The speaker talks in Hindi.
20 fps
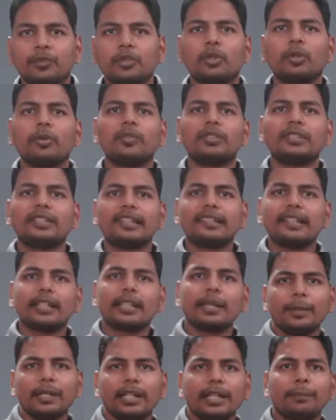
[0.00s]
तो जैसा
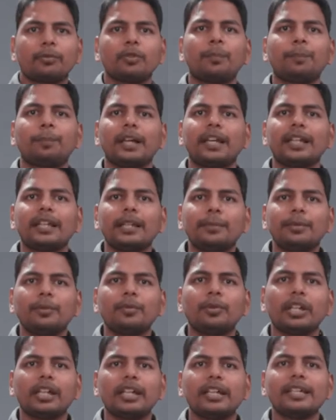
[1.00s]
कि मैंने आपको पहले भी
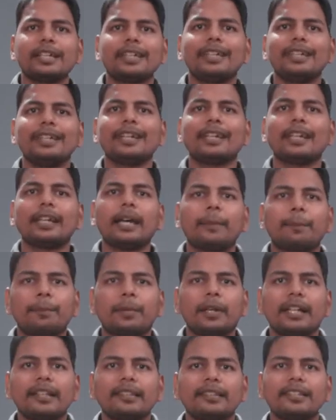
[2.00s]
बोला है कि एक
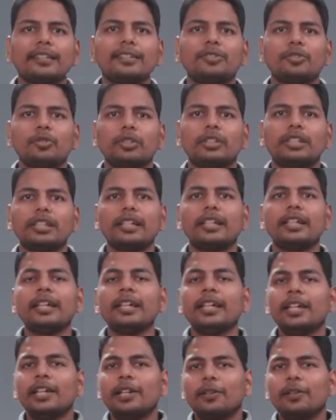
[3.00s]
अप्लायंसेस जो होते हैं